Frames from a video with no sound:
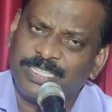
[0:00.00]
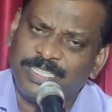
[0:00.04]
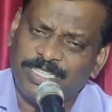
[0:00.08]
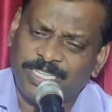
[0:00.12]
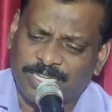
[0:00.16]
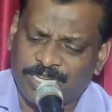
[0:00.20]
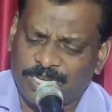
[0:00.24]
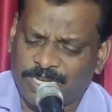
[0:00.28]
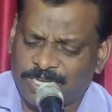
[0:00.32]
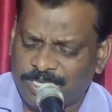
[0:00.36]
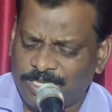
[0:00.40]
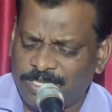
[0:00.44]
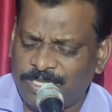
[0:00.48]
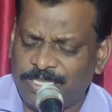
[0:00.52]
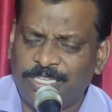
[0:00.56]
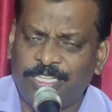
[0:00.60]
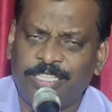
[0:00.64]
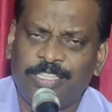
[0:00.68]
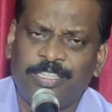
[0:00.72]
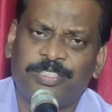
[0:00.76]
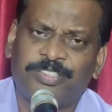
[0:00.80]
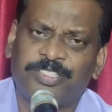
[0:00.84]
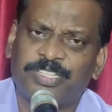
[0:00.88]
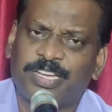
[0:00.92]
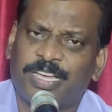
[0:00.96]
ఇక
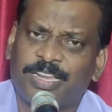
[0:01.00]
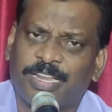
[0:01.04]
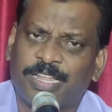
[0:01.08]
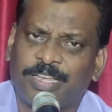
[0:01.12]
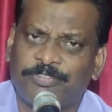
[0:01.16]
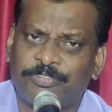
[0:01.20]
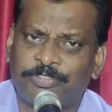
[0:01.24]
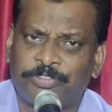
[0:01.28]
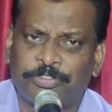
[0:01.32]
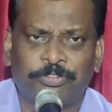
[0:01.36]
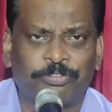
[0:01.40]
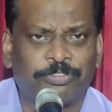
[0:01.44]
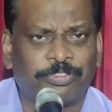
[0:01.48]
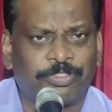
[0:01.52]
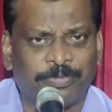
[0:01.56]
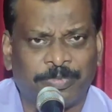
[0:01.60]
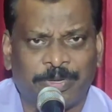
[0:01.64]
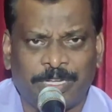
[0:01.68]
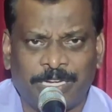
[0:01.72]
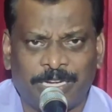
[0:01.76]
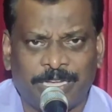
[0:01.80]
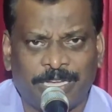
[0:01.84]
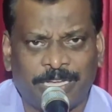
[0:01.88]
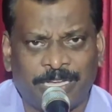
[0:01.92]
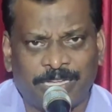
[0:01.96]
ఇది చాలా
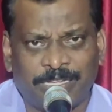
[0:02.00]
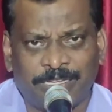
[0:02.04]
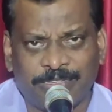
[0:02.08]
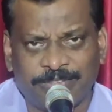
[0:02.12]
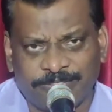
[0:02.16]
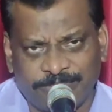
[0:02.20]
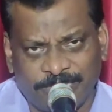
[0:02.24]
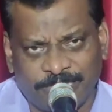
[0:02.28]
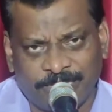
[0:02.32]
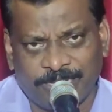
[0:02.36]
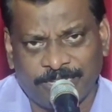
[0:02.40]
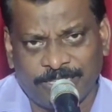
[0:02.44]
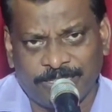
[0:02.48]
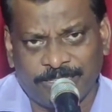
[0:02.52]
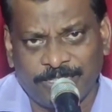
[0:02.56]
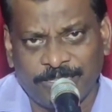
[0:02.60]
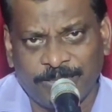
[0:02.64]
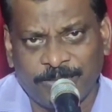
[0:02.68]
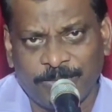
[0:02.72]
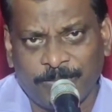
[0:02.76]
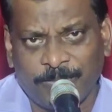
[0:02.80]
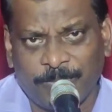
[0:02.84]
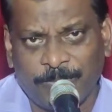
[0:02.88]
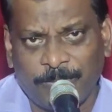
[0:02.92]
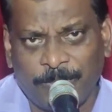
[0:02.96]
విస్తృతమైన సంగతి
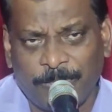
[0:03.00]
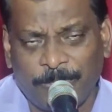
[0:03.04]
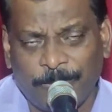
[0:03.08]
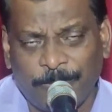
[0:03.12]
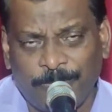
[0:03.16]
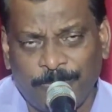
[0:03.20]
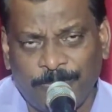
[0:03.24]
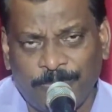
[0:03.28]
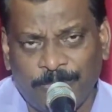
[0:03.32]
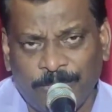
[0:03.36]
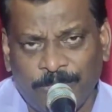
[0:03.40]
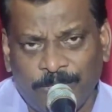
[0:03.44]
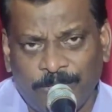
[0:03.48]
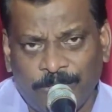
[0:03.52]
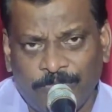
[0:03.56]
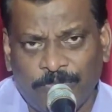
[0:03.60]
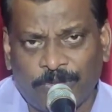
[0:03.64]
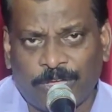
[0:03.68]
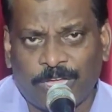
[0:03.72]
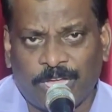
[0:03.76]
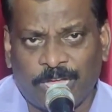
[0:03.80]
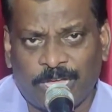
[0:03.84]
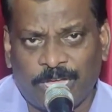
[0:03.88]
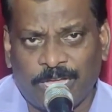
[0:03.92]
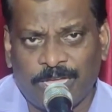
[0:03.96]

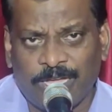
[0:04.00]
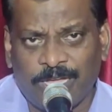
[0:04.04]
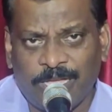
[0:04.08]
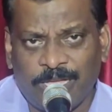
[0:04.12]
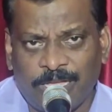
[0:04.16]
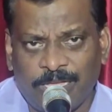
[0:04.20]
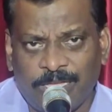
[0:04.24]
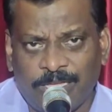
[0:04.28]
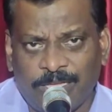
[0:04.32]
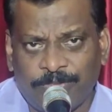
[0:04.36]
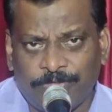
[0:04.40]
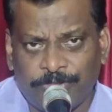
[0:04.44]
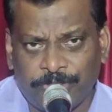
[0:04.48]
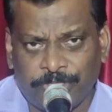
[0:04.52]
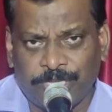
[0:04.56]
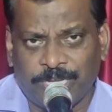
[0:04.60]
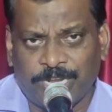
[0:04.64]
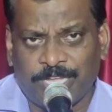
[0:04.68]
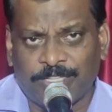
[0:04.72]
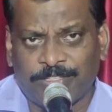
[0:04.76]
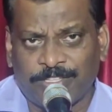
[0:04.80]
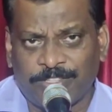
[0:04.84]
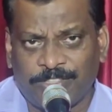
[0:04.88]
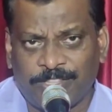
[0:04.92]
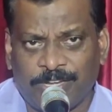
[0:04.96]
ఒక
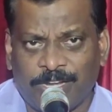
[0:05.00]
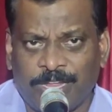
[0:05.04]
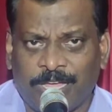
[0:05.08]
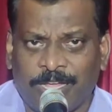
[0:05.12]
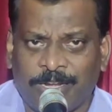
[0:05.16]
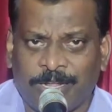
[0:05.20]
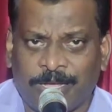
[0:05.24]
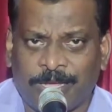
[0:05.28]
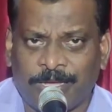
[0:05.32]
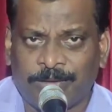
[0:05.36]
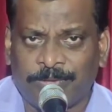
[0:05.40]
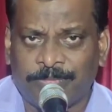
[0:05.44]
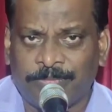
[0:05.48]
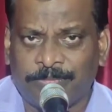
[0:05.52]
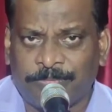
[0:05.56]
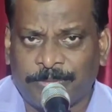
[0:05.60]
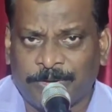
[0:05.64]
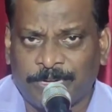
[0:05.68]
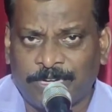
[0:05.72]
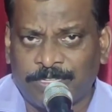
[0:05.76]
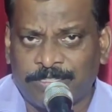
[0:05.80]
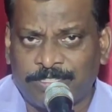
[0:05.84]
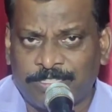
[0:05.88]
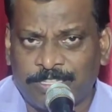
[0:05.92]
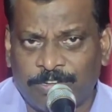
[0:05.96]
విశ్రాంతి దినాన
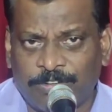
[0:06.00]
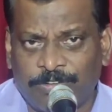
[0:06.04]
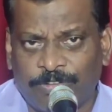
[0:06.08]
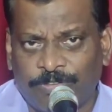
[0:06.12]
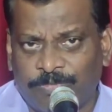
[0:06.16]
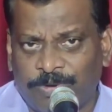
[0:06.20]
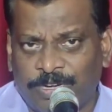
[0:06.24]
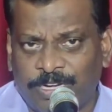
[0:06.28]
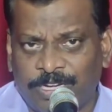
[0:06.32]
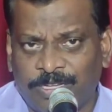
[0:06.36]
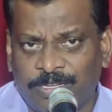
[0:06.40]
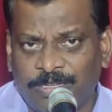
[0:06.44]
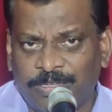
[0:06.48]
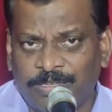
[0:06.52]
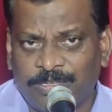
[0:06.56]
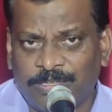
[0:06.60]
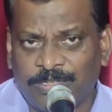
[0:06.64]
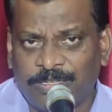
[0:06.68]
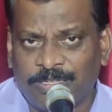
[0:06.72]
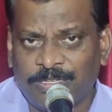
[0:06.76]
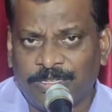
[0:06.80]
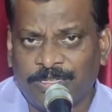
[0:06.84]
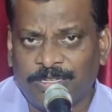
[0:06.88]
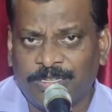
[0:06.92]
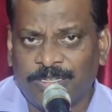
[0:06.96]
పంట చేలోబడి
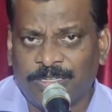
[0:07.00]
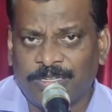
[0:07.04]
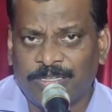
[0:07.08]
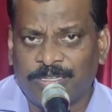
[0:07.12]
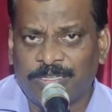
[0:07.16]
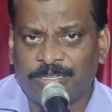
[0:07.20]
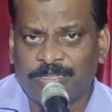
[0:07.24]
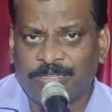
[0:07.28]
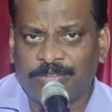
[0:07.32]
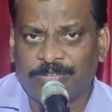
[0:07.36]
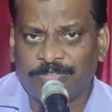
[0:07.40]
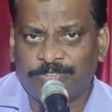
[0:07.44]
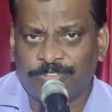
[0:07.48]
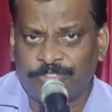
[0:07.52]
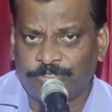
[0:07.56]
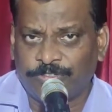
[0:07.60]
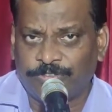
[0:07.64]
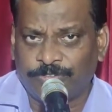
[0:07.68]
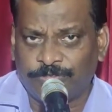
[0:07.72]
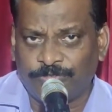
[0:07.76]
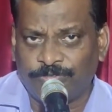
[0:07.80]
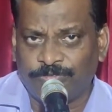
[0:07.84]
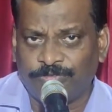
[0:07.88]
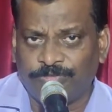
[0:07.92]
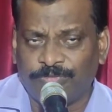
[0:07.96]

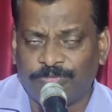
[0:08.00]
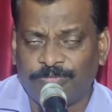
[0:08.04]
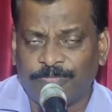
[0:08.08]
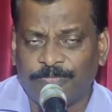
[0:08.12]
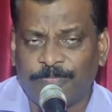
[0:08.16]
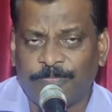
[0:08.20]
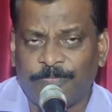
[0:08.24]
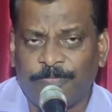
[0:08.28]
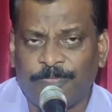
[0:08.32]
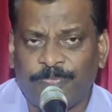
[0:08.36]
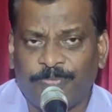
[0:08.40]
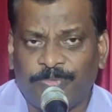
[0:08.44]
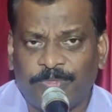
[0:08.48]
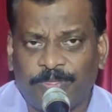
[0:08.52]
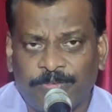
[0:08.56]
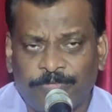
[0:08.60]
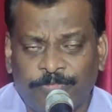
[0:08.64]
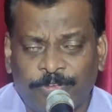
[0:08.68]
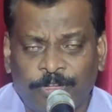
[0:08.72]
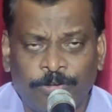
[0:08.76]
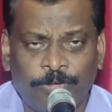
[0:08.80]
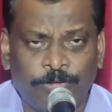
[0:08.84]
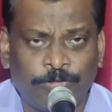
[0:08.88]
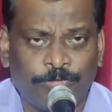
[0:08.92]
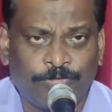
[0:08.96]
శిష్యులు
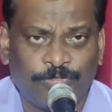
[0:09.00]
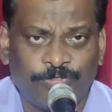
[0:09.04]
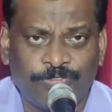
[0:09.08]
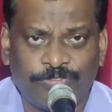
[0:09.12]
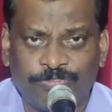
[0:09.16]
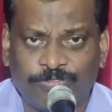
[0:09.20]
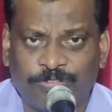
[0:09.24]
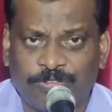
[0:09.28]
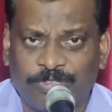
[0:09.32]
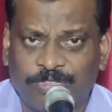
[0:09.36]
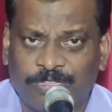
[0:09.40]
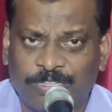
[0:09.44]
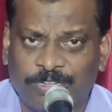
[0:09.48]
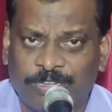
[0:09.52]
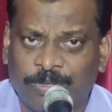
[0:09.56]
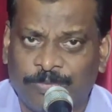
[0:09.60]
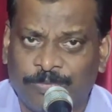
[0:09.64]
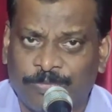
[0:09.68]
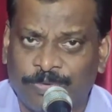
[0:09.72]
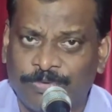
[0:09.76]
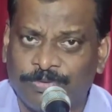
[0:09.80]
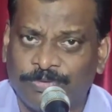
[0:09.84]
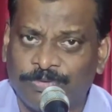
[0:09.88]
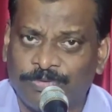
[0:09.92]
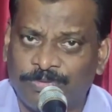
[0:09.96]
వేణులు తుంచుకొని
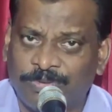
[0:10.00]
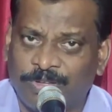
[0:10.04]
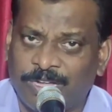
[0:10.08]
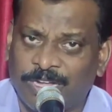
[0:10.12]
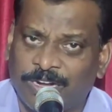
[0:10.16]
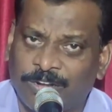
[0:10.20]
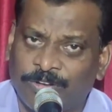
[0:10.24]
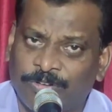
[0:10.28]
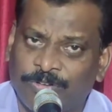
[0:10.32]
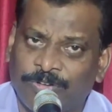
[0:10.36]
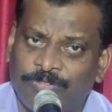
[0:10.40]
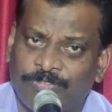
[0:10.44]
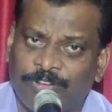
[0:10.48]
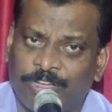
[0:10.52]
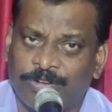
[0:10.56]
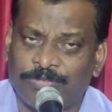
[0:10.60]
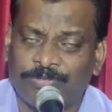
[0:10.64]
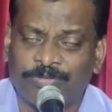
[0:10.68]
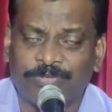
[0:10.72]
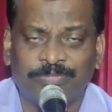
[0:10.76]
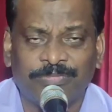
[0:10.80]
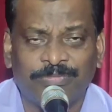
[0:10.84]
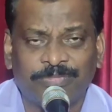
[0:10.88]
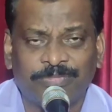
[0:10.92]
తిన్నప్పుడు అక్కడున్నవారు